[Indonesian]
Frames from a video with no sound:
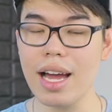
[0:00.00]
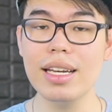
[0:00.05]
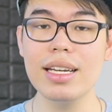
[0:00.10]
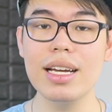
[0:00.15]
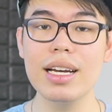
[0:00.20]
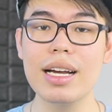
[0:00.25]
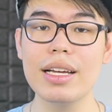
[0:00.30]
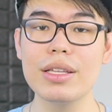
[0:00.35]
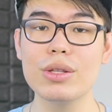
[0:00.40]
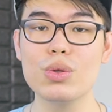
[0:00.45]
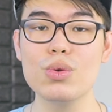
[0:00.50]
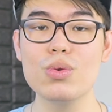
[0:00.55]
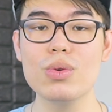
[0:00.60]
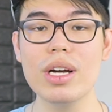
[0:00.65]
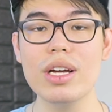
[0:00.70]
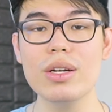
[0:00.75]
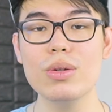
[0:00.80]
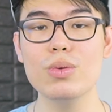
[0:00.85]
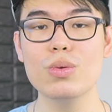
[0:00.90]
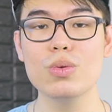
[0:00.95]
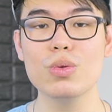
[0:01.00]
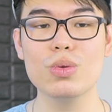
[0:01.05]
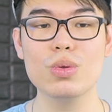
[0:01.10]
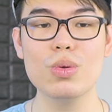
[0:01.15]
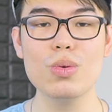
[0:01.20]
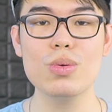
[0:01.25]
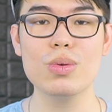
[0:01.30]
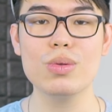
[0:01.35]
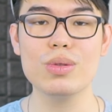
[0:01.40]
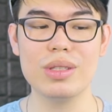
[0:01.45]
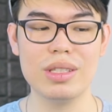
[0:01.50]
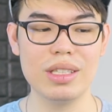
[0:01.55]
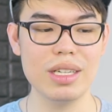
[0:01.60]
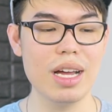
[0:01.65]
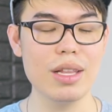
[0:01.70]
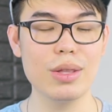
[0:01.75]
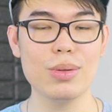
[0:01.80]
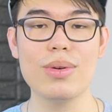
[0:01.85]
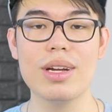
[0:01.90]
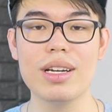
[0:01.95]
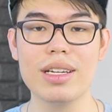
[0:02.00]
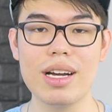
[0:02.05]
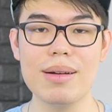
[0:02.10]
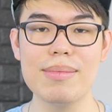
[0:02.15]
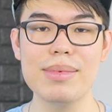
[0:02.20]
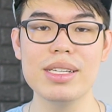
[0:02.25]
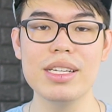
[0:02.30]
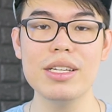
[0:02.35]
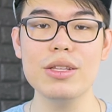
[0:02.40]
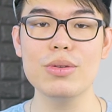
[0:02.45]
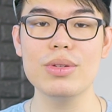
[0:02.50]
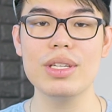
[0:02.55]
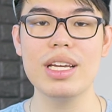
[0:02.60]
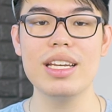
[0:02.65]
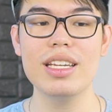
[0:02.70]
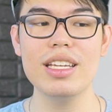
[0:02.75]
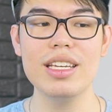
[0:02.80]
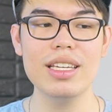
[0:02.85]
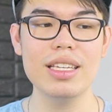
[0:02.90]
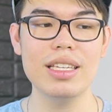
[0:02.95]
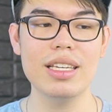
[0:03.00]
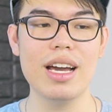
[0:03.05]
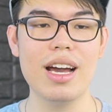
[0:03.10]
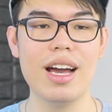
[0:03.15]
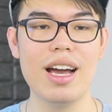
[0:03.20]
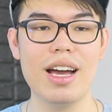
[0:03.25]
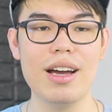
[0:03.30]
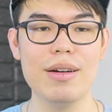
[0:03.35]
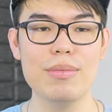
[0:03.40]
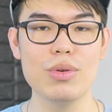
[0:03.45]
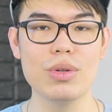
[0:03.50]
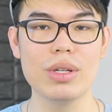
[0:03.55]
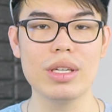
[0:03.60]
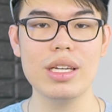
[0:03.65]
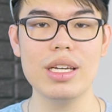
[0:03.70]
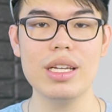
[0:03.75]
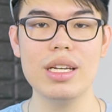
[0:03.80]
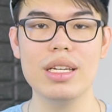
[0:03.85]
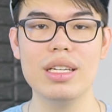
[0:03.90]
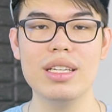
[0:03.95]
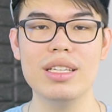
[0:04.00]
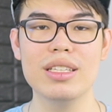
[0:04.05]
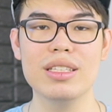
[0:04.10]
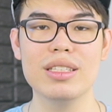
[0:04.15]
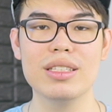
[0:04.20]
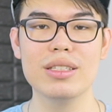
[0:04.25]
ada gantungan untuk gantungan kabel gitu jadi ya mungkin